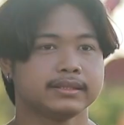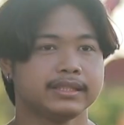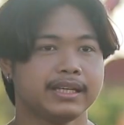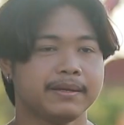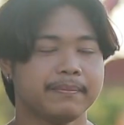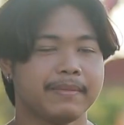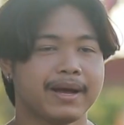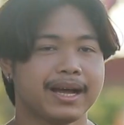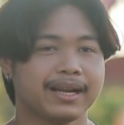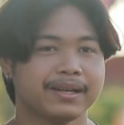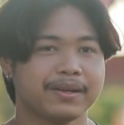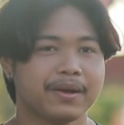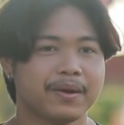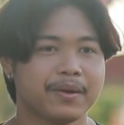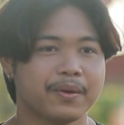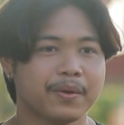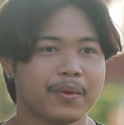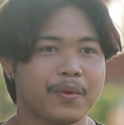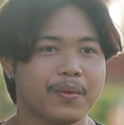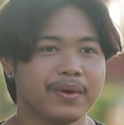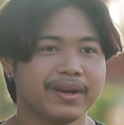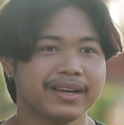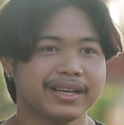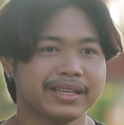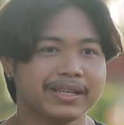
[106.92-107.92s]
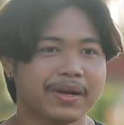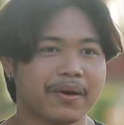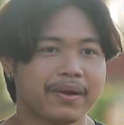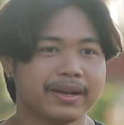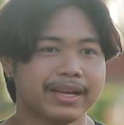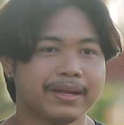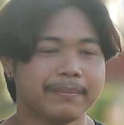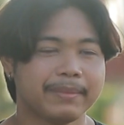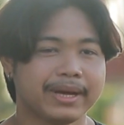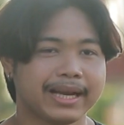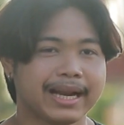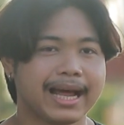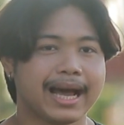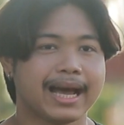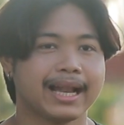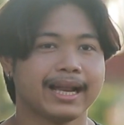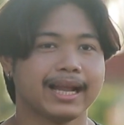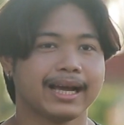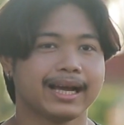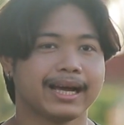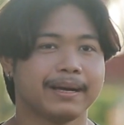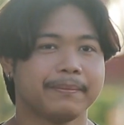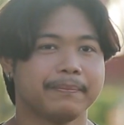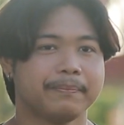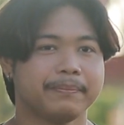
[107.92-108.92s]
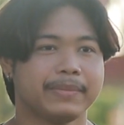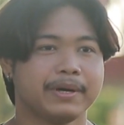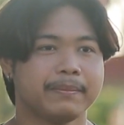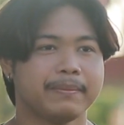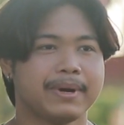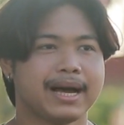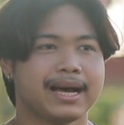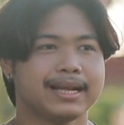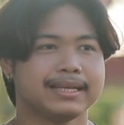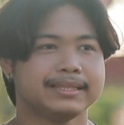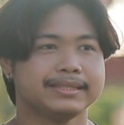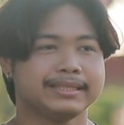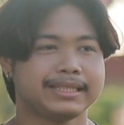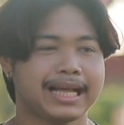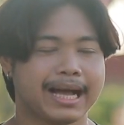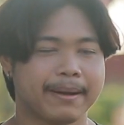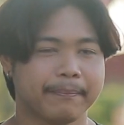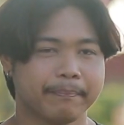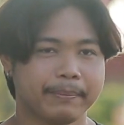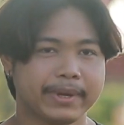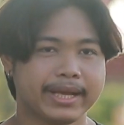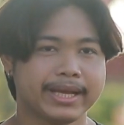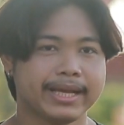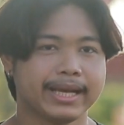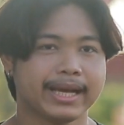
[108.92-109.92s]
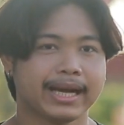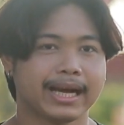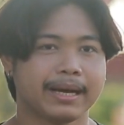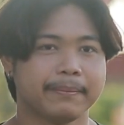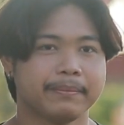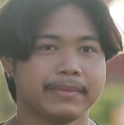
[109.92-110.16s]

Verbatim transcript: ที่บ้านก็กู้เงินก้อนนี้มานานแล้วครับประมาณ 3 ปีค